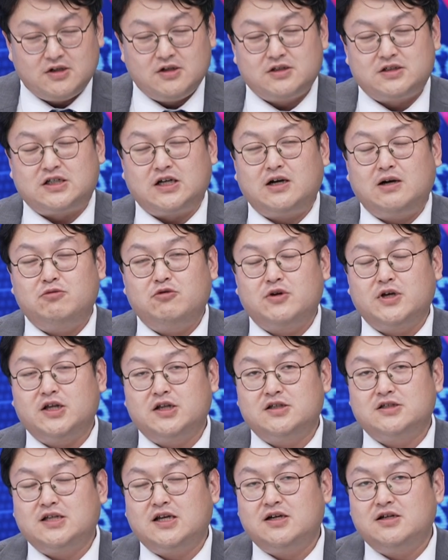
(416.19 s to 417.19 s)
제가
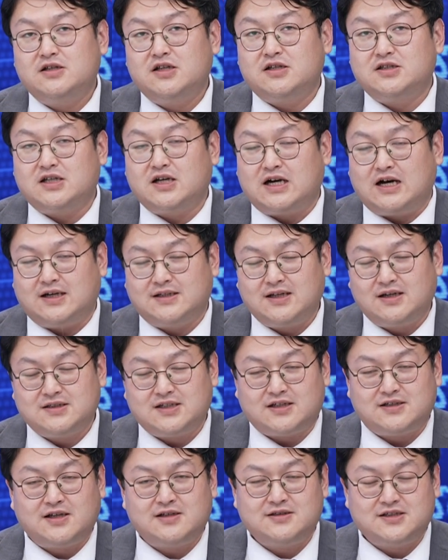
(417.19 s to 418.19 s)
보기에는 최근에 이제 가상
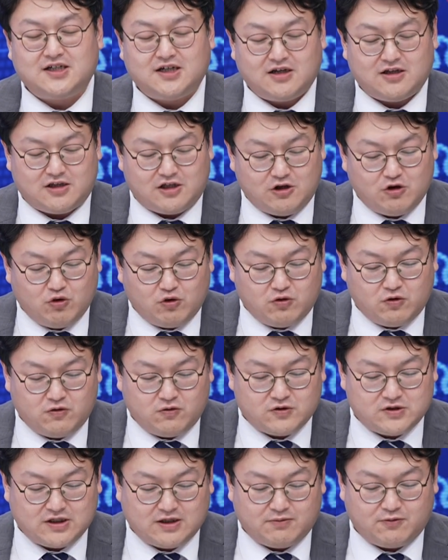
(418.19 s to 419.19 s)
자산자
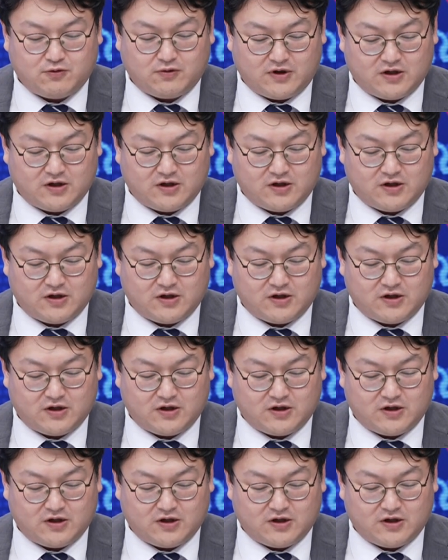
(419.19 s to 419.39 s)
이용자